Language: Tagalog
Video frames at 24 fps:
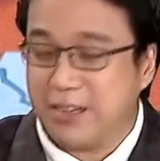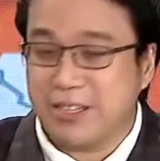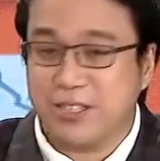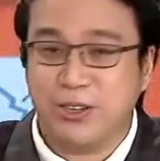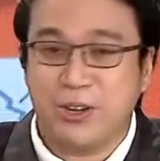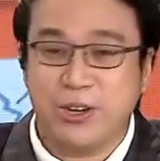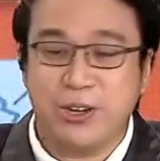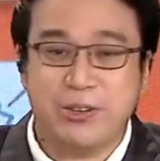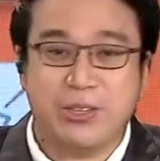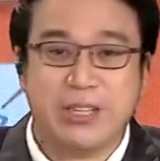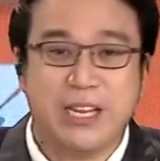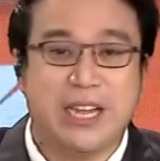So
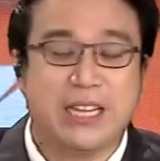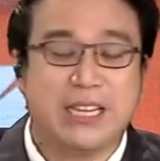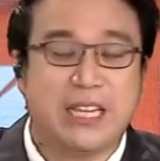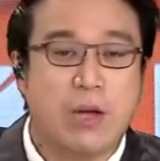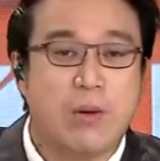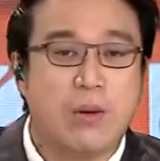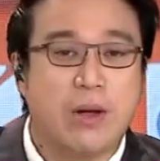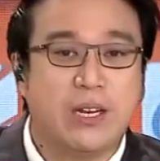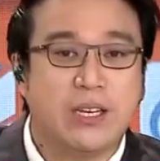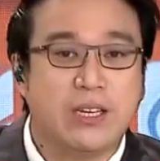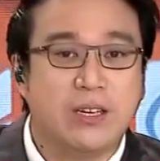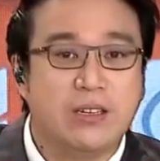yung
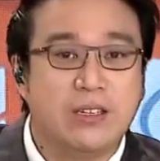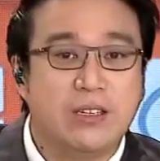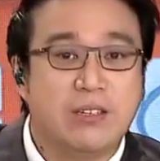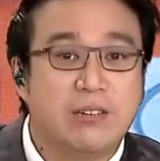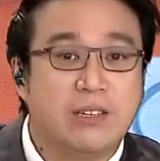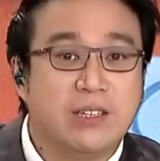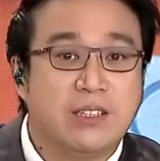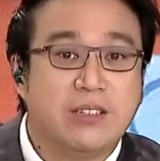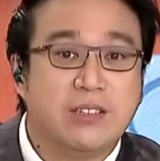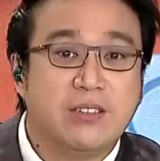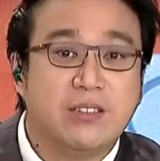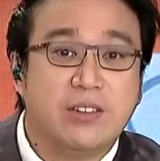tinatawag na no
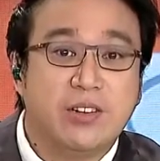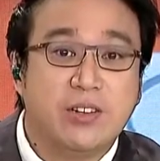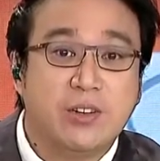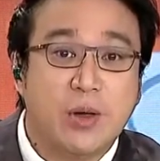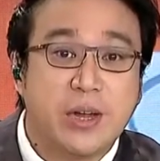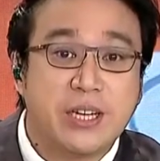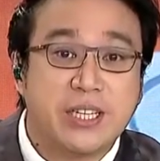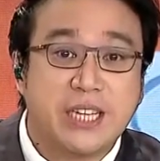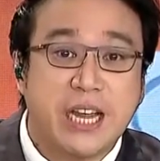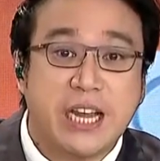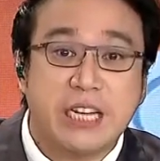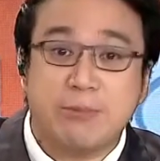return, no,
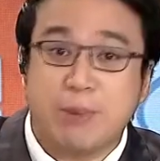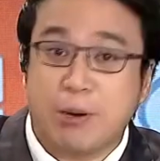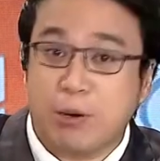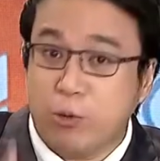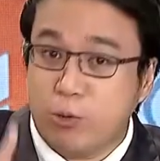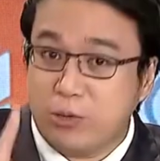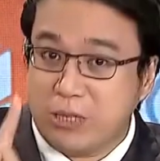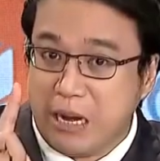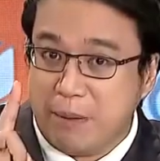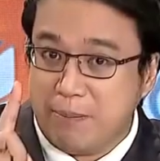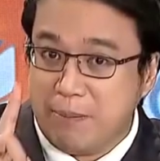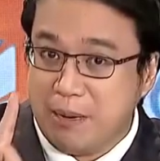exchange,
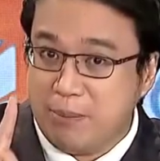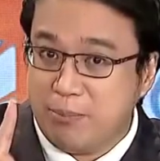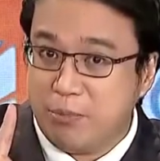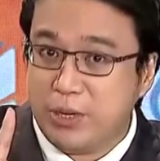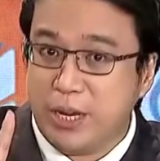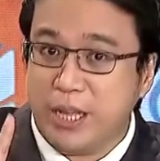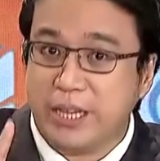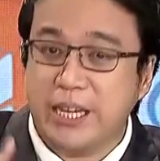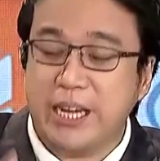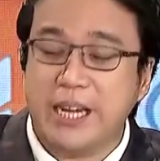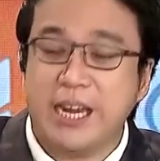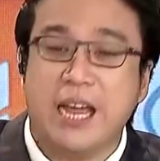pag-usapan po
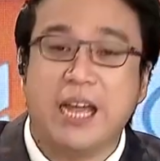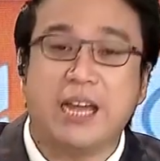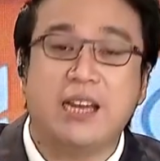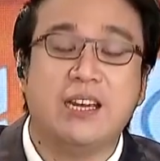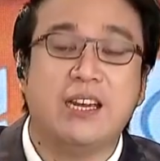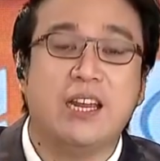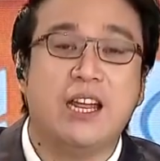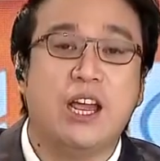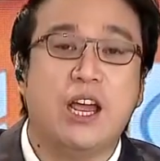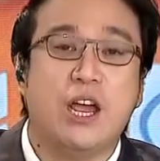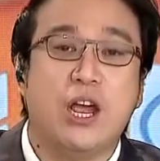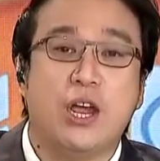natin 'yan,
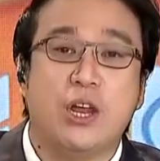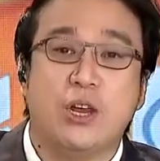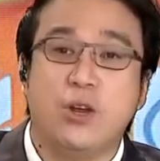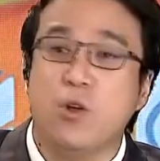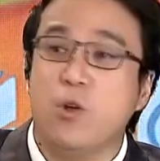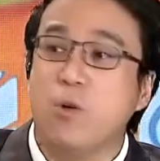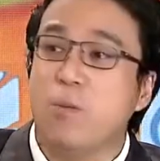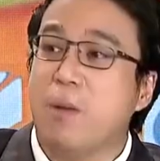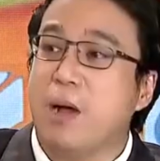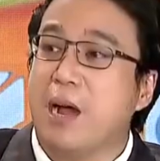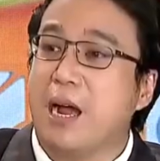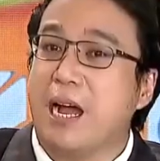
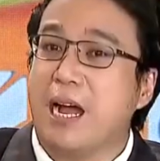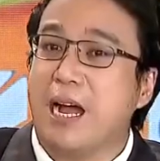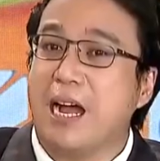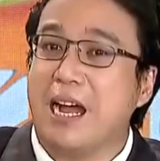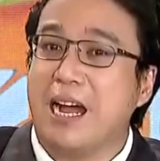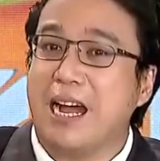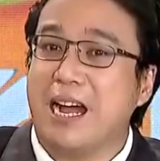yung mga